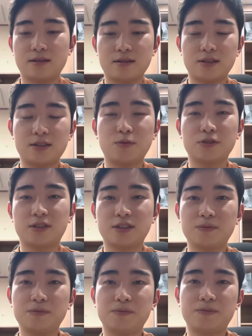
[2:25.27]
사실 뭐
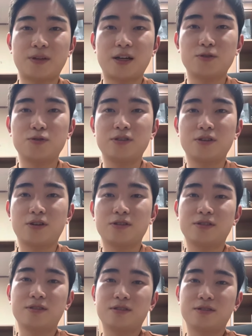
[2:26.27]
지금 할 수 있는
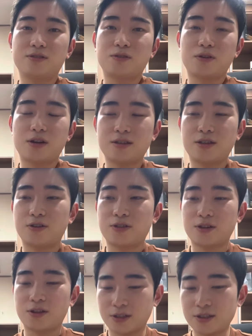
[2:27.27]
거는 회사,
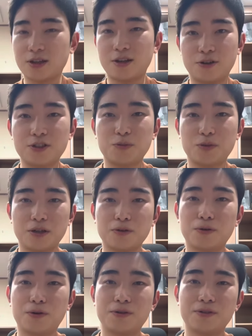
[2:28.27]
회사 생활 열심히
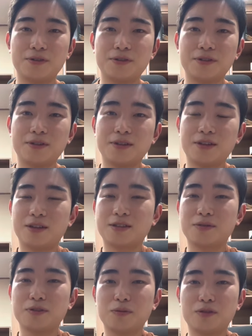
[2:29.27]
하고
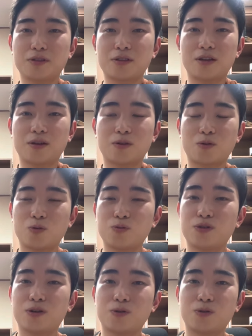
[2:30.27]
틈틈이 이렇게
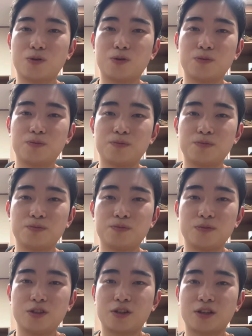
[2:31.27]
공부하고
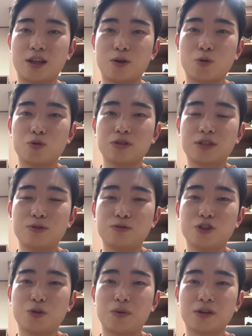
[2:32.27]
이렇게 내공을
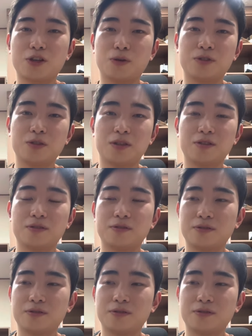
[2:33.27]
키우는 것밖에 없지만